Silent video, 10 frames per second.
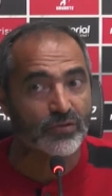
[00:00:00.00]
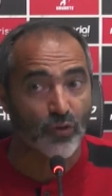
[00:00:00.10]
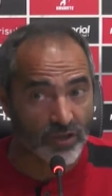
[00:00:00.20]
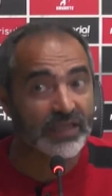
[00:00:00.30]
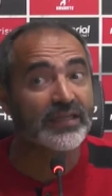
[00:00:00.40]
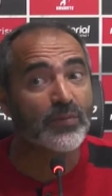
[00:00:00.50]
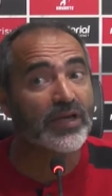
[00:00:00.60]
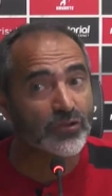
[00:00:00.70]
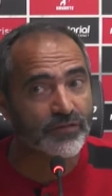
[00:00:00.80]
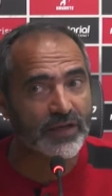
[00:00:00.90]
Nós é que estamos
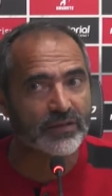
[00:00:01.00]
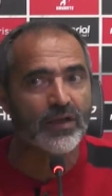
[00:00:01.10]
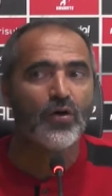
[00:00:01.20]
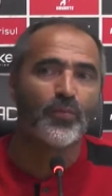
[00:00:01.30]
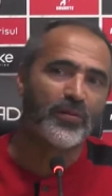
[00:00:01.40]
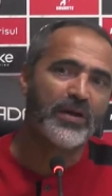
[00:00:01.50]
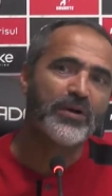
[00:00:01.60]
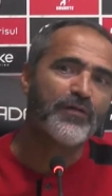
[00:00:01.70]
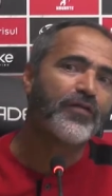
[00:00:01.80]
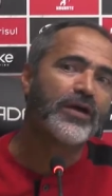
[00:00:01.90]
resolvendo. O
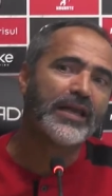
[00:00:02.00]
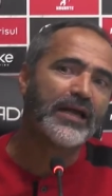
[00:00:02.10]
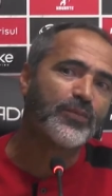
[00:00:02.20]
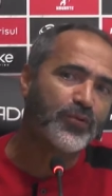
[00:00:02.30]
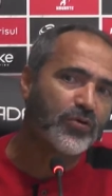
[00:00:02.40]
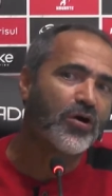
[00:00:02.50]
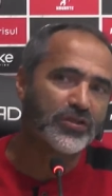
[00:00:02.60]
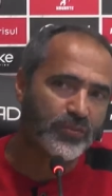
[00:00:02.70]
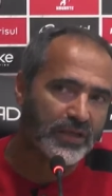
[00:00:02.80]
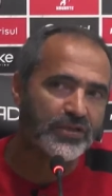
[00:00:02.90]
problema não foi criado por
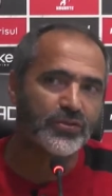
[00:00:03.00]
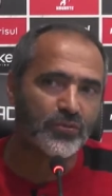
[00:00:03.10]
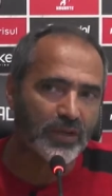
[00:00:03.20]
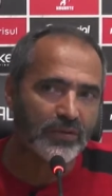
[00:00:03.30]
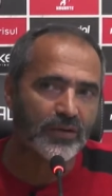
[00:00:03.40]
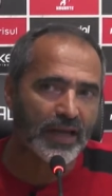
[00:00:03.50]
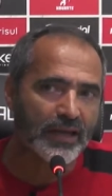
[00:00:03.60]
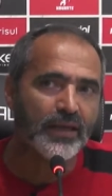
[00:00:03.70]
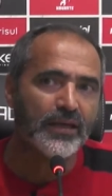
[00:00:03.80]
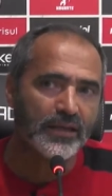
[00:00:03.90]
nós no início do ano
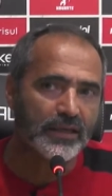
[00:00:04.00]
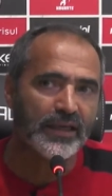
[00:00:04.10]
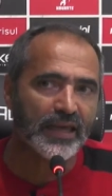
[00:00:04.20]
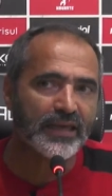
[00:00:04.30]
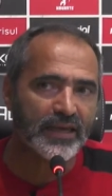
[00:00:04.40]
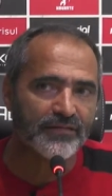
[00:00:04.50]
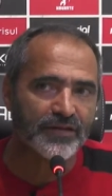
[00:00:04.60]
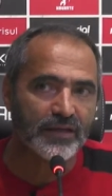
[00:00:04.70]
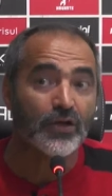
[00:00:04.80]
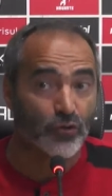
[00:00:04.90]
lá, que ninguém queria
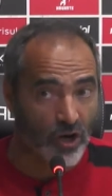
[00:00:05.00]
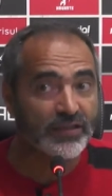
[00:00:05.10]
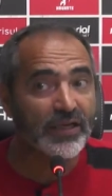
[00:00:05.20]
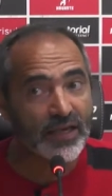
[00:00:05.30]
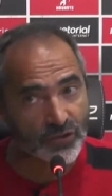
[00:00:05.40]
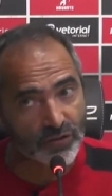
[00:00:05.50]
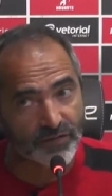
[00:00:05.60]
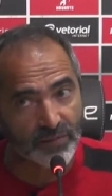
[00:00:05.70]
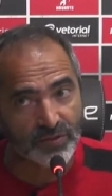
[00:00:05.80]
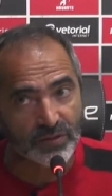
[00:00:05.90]
vir. Nós é que
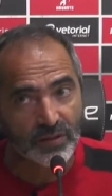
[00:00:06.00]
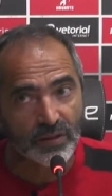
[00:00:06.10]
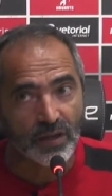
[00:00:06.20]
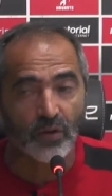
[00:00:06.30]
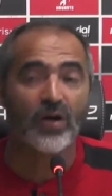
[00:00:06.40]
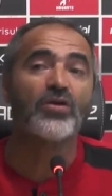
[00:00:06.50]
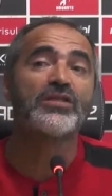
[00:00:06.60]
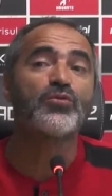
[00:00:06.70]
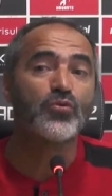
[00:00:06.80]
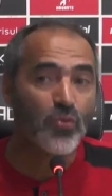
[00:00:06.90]
resolvemos. Agora nós
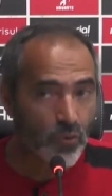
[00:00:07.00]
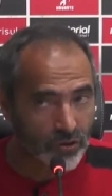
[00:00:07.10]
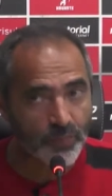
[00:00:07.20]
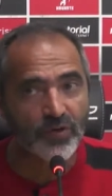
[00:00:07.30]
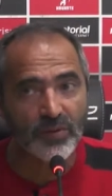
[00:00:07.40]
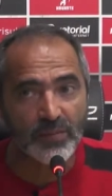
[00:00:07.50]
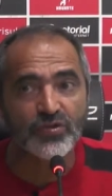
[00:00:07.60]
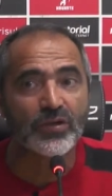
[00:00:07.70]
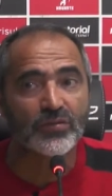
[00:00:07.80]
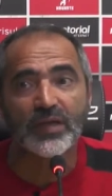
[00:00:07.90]
estamos com outro problema
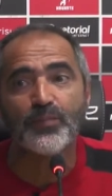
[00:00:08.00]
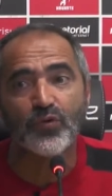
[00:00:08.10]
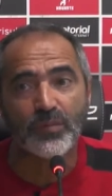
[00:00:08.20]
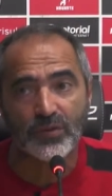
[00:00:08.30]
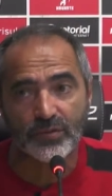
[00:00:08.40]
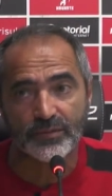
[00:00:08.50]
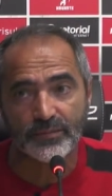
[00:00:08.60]
de não ter público.